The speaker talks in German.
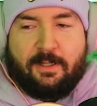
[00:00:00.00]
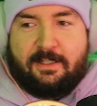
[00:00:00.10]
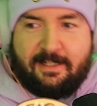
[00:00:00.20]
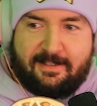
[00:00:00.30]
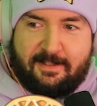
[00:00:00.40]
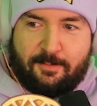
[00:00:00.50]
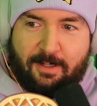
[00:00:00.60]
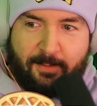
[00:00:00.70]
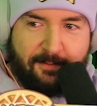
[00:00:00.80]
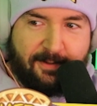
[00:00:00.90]
Hat er das nicht sogar
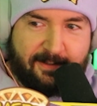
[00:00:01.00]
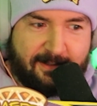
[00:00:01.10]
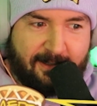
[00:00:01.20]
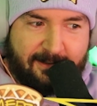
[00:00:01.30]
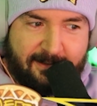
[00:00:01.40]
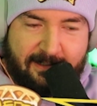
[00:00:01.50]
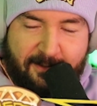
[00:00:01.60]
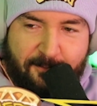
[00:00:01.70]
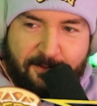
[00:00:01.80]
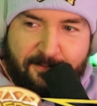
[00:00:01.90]
am Anfang gesagt, dass es
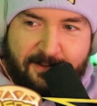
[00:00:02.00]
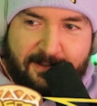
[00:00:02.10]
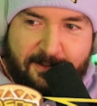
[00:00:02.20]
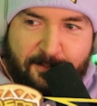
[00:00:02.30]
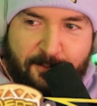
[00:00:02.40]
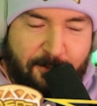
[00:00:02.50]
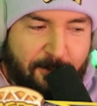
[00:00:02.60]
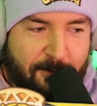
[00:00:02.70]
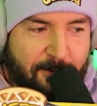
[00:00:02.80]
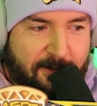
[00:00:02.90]
164 Millionen
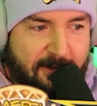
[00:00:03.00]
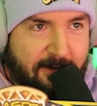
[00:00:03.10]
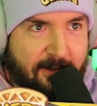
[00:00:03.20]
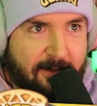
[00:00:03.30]
Euro kostet?